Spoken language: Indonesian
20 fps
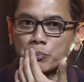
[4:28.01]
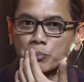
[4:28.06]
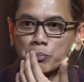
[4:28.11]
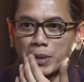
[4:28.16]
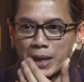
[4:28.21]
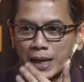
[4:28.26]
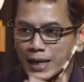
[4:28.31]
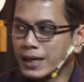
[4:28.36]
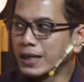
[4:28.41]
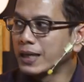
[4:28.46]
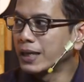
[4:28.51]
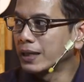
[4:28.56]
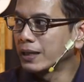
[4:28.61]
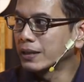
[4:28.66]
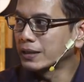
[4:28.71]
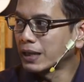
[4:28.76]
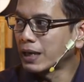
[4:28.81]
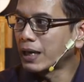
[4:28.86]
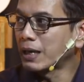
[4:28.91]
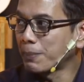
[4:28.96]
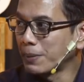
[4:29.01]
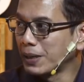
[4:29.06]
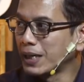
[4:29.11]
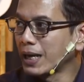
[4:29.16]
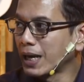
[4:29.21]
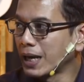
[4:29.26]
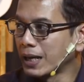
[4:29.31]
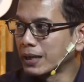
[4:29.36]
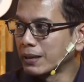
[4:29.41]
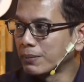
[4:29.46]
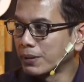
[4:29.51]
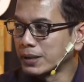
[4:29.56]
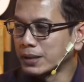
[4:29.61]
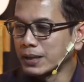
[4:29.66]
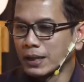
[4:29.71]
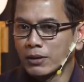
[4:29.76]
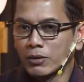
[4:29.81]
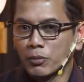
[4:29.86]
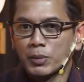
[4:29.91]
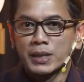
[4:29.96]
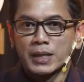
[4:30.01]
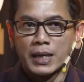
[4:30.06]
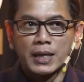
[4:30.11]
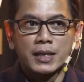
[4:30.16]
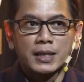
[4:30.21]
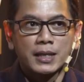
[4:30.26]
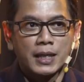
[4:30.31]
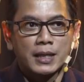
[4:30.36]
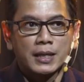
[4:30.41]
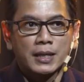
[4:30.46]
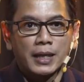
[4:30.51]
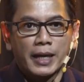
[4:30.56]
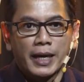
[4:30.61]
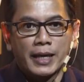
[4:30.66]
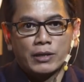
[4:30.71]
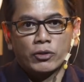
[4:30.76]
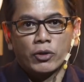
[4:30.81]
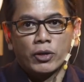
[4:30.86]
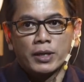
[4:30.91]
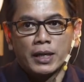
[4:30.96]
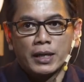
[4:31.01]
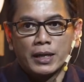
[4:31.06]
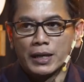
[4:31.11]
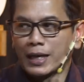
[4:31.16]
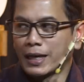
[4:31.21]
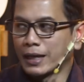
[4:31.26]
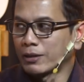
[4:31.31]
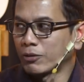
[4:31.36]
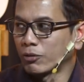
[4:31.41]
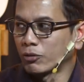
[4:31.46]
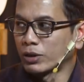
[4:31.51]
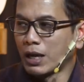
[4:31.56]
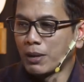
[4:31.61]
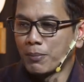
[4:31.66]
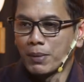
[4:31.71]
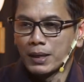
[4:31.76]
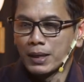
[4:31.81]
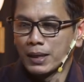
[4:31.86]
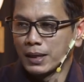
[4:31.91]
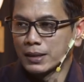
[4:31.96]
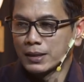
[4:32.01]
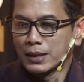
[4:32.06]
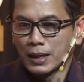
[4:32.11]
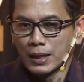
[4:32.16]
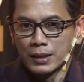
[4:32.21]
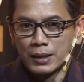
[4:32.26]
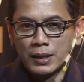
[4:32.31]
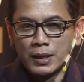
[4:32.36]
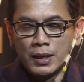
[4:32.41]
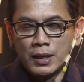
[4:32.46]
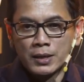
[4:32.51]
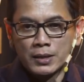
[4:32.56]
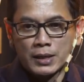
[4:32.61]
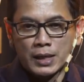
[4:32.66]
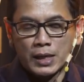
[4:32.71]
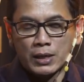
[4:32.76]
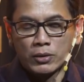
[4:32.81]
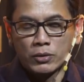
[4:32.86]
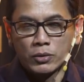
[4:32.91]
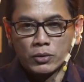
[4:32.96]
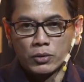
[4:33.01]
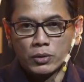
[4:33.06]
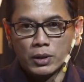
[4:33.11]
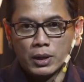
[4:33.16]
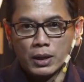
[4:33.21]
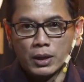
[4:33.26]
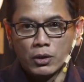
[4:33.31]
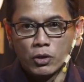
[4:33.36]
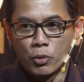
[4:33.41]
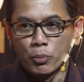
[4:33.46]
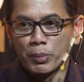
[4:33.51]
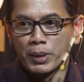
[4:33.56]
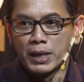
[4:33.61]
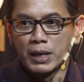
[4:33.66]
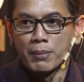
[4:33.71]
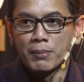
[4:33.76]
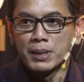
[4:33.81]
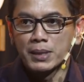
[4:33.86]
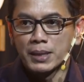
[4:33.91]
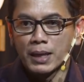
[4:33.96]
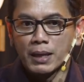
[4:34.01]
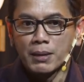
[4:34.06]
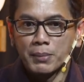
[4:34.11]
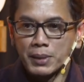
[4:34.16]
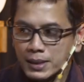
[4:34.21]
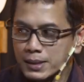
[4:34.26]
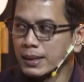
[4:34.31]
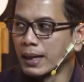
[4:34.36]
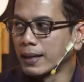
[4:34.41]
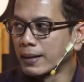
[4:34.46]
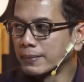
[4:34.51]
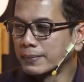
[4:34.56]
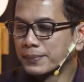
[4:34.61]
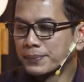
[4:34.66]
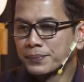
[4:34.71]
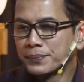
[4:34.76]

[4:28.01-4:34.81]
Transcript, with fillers: Bedanya nih, saya ada pilihan pada saat itu. Bisa aja saya enjoy jadi direktur utama di salah satu uh, grup media besar, bisa.